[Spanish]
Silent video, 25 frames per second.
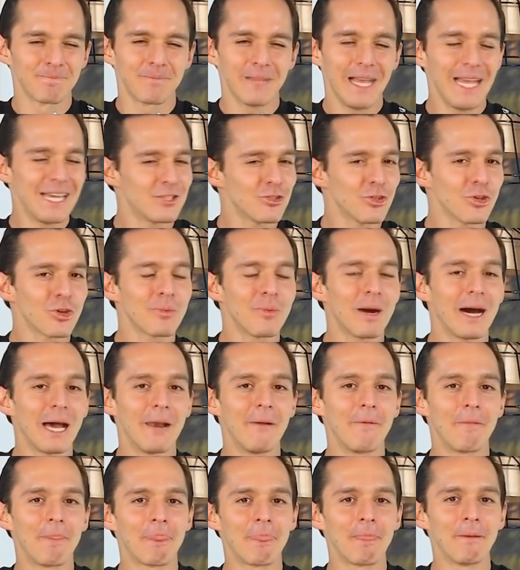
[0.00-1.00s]
Es normal,
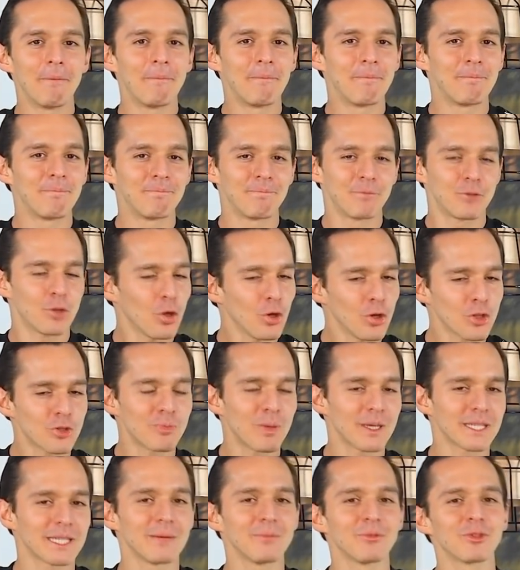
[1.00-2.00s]
todos
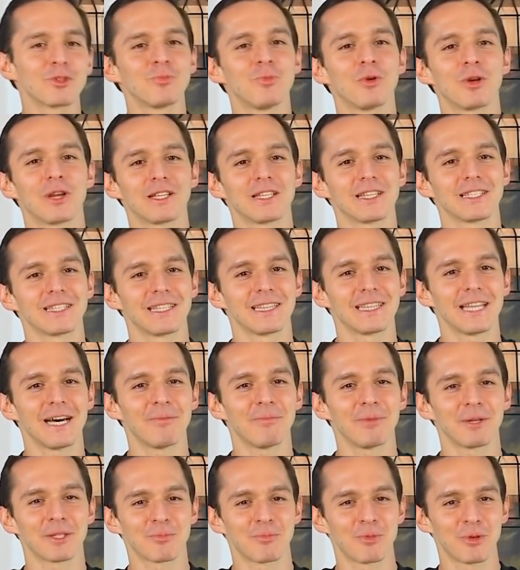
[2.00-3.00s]
pasamos por esas
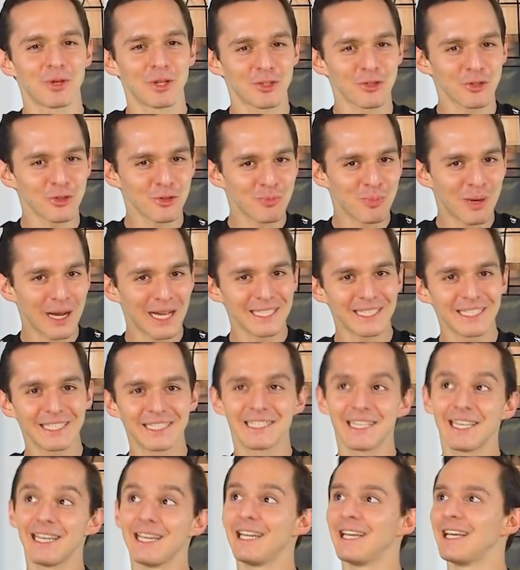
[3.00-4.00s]
etapas, por esos
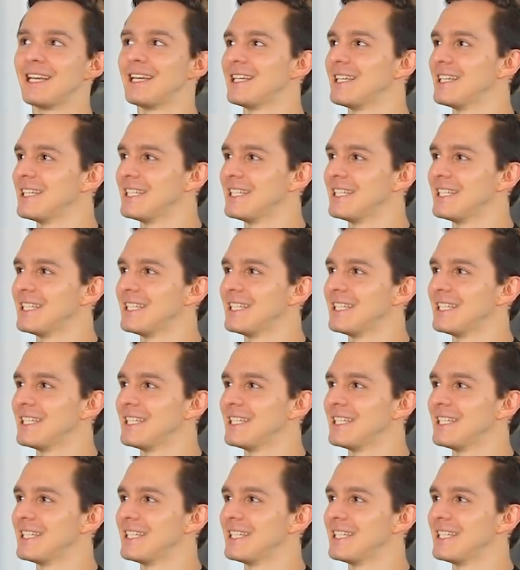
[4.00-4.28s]
valles de